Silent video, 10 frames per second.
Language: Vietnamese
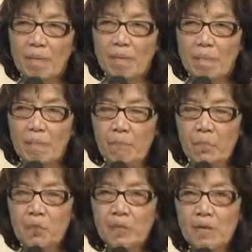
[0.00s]
um,
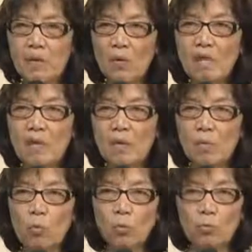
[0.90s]
chúng ta nói về
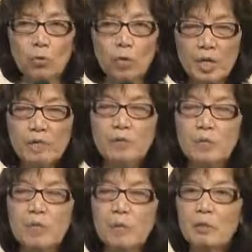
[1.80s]
một con số ít
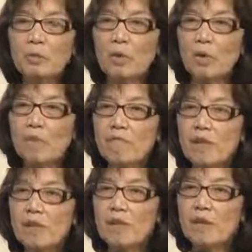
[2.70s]
nhưng mà chúng ta nói
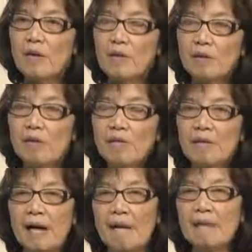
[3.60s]
về tất
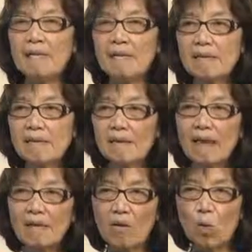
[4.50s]
cả
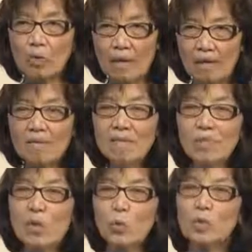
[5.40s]
các hội thánh
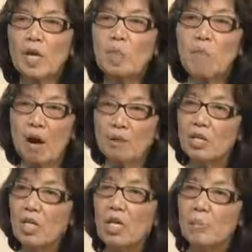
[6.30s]
đều có thể mở
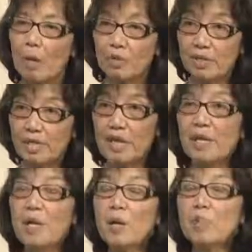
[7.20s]
những cái lớp học như thế này
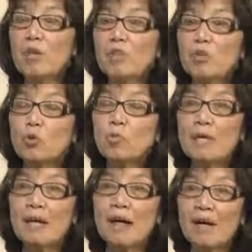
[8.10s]
bởi vì chúng
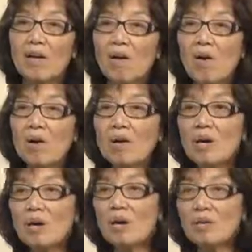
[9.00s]
ta đã có
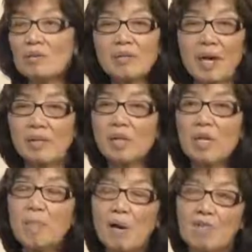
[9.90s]
à, tất cả những
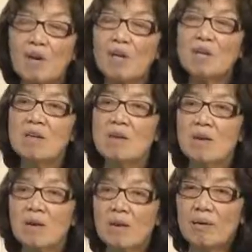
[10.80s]
cái bài vở
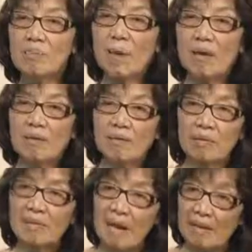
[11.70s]
à, bằng
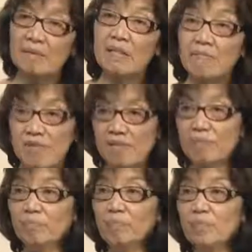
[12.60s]
tiếng Anh tiếng Việt
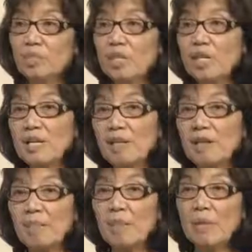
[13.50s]
cho nên
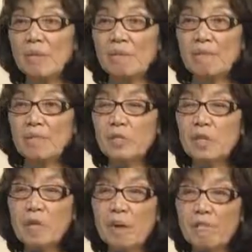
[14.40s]
là à, và những
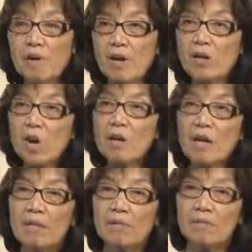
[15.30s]
cái bài vở đó
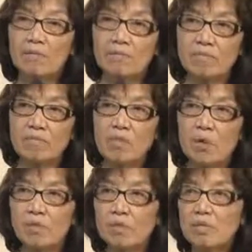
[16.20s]
là
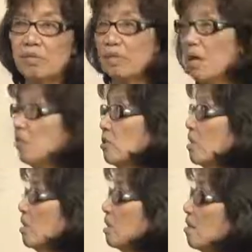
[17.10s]
do những người giáo
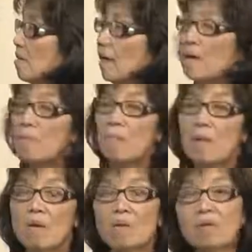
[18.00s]
sư rất là
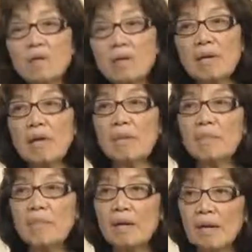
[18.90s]
rất là
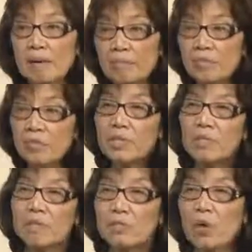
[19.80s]
à, rất
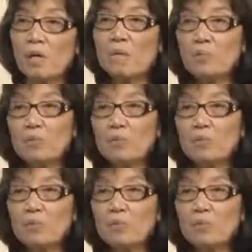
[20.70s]
là giỏi